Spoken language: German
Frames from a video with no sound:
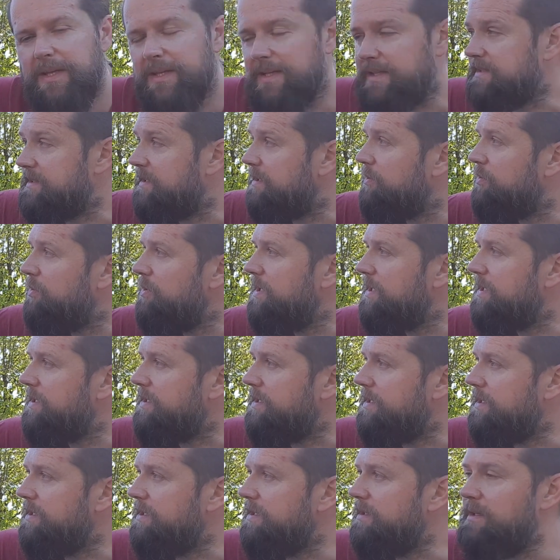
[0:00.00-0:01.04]
dass natürlich
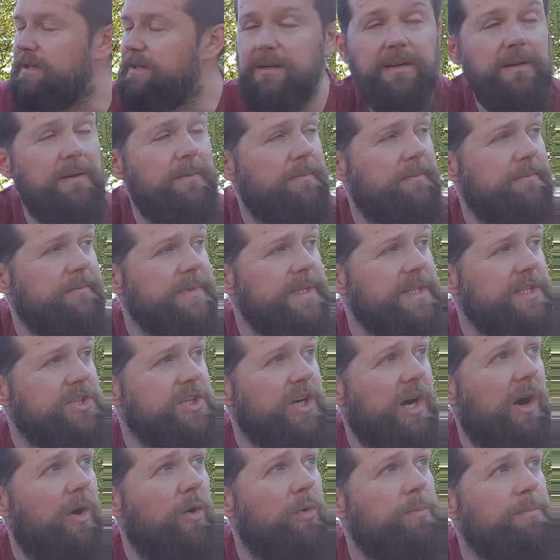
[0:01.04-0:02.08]
die, ähm, die
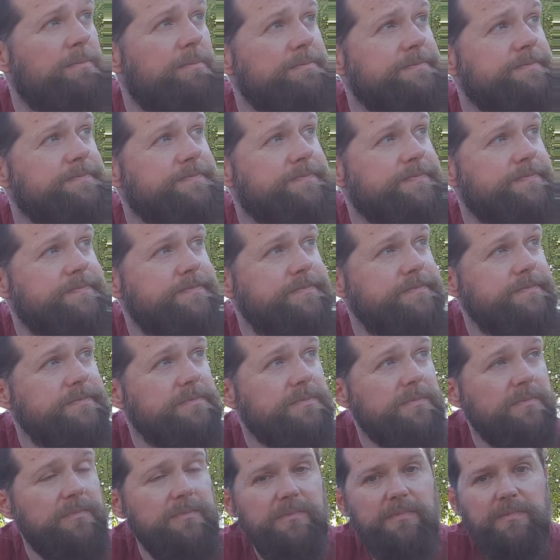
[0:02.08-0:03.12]
Schrauben
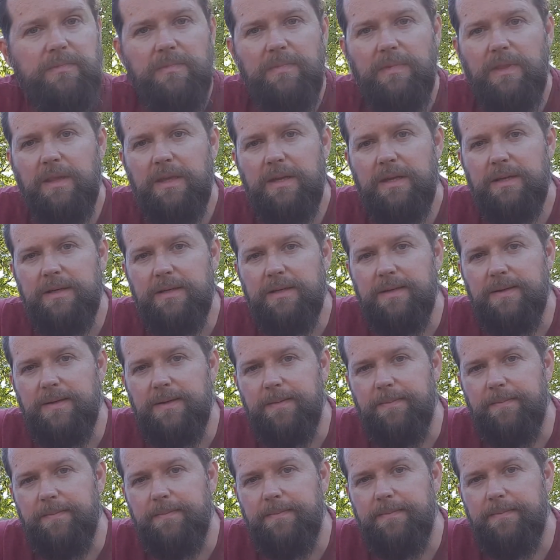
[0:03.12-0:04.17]

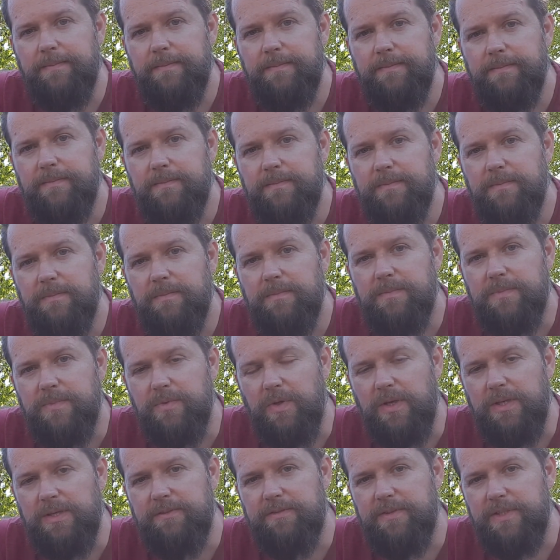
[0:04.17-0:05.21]
ähm,
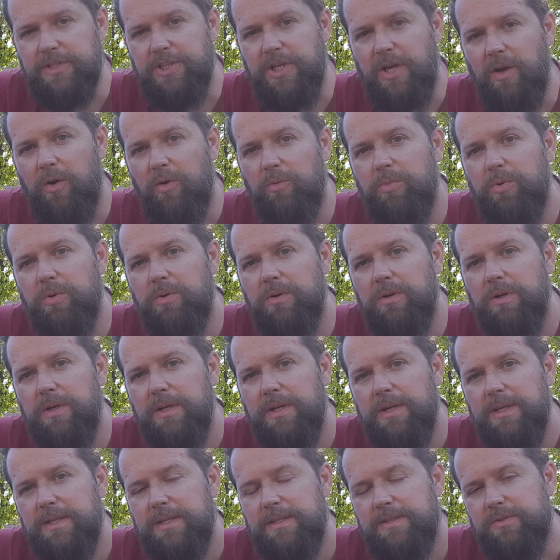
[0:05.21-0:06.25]
oder die Verschraubung
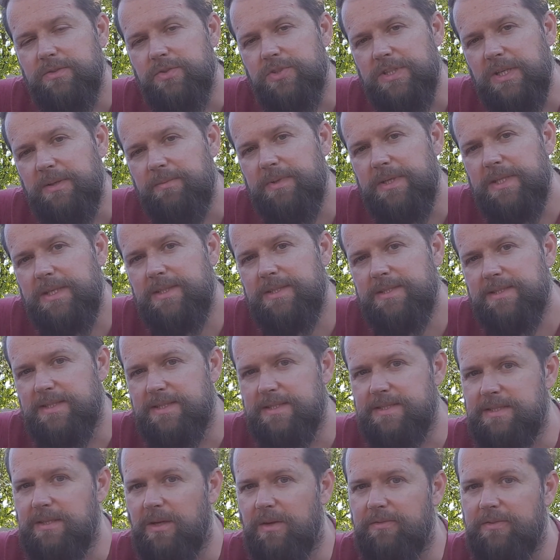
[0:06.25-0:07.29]
so stabil ist,
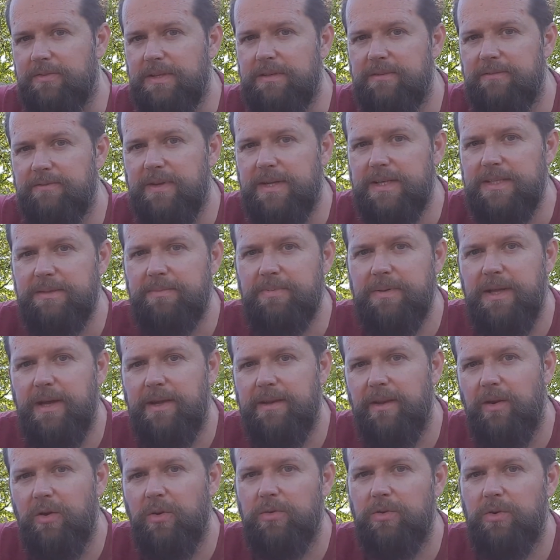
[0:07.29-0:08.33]
dass die auf jeden Fall die
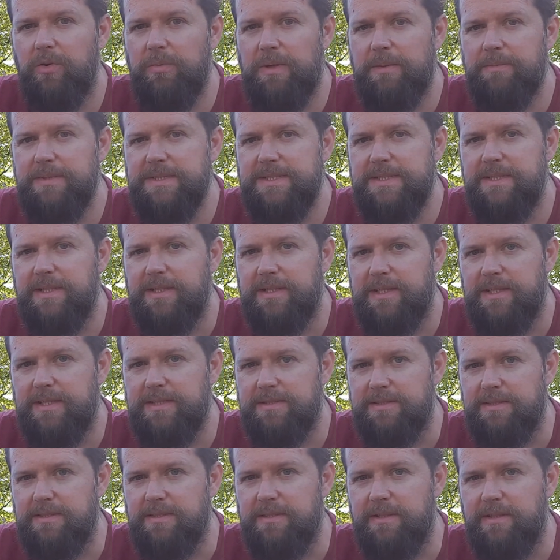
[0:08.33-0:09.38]
Plane auch noch mal ein bisschen
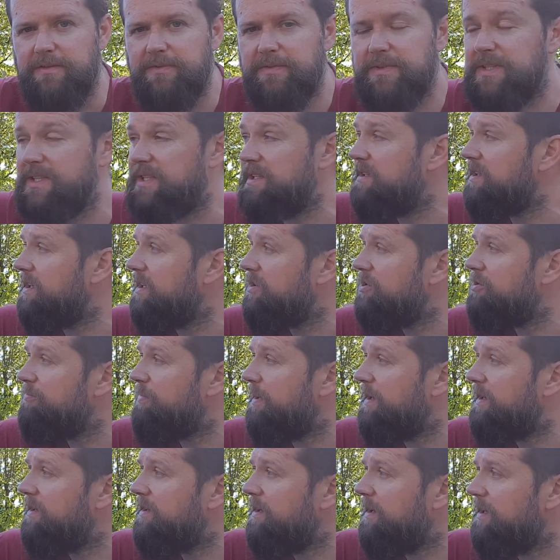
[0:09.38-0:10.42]
entlastet. Das finde ich
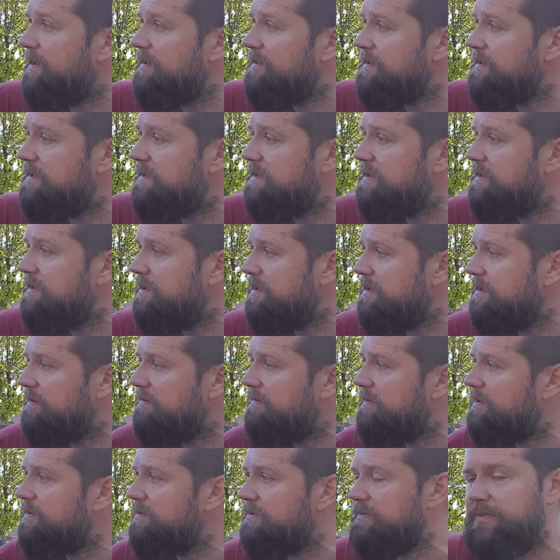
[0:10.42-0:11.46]
entspannter, jetzt hier
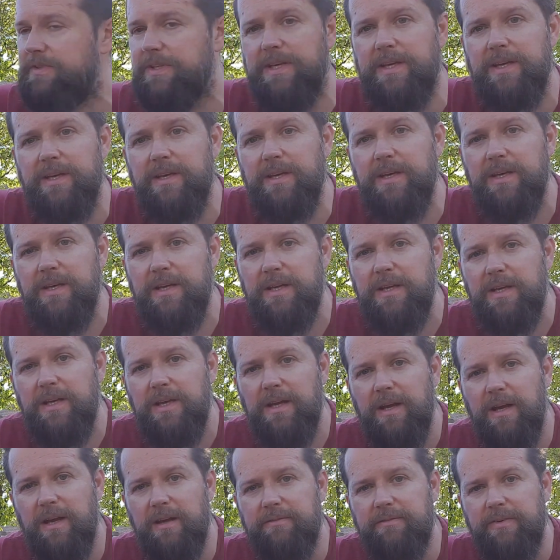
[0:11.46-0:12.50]
irgendwie so ein Viereck
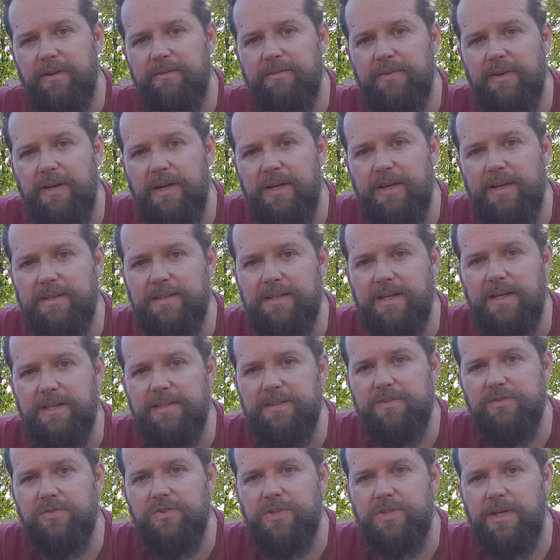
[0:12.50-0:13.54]
einfach freihand
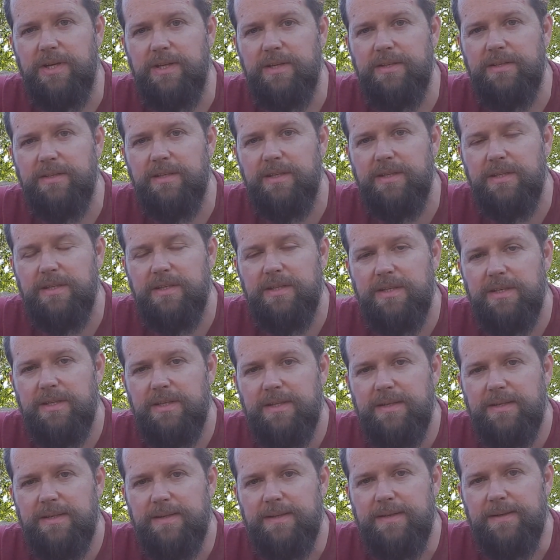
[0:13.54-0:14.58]
reinzuschneiden
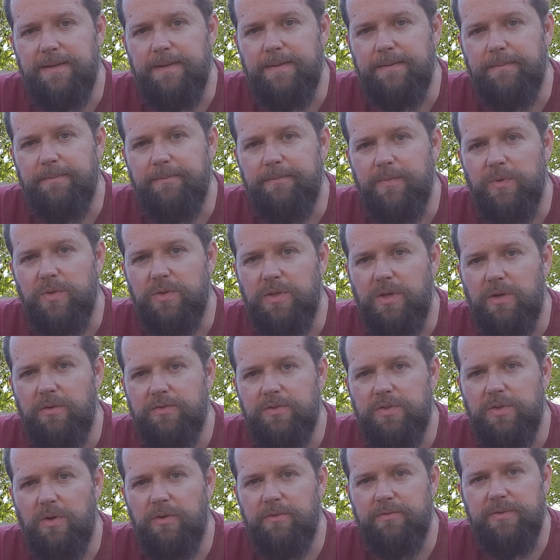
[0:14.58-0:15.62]
ähm, und darauf
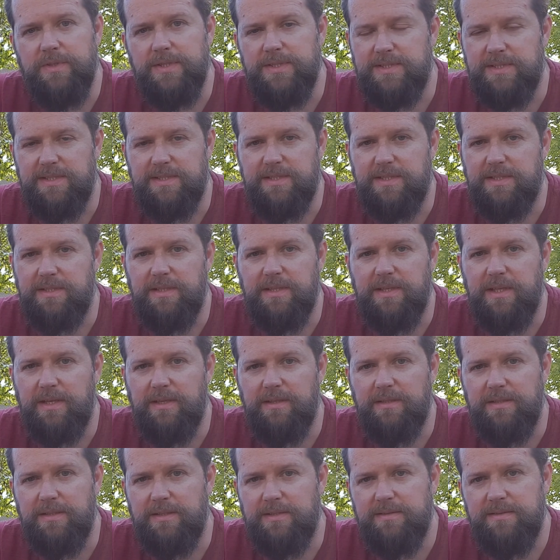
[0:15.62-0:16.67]
zu hoffen, dass das an den
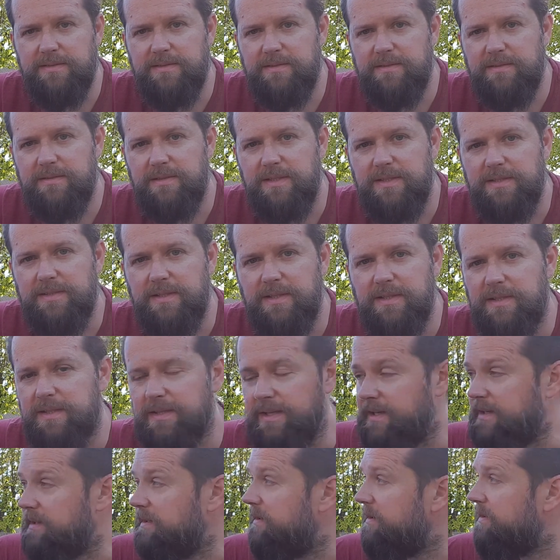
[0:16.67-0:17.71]
Ecken nichts, dass da an den
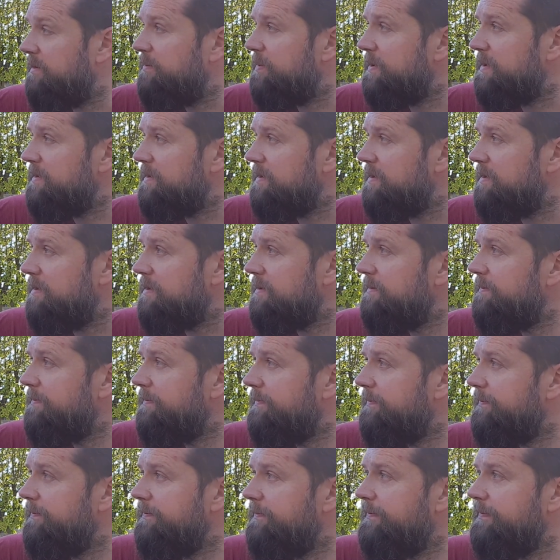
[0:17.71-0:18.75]
Ecken nichts passiert.
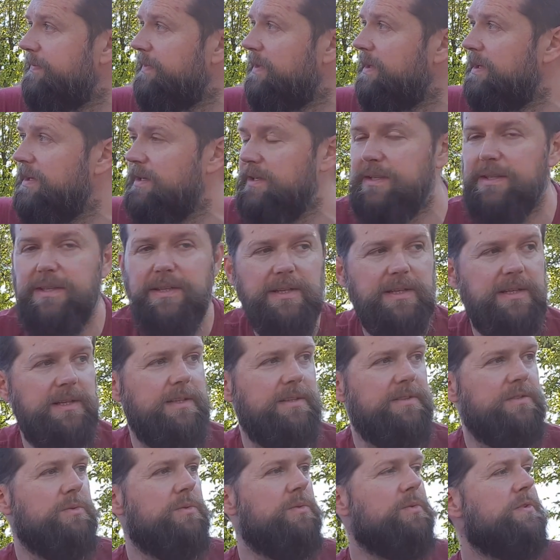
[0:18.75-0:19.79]

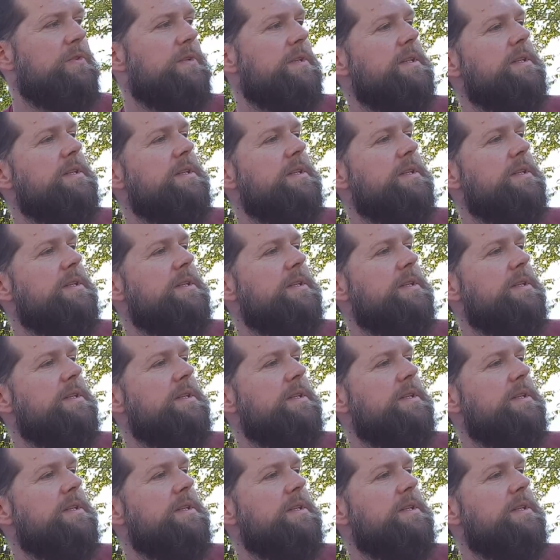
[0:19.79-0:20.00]
Also los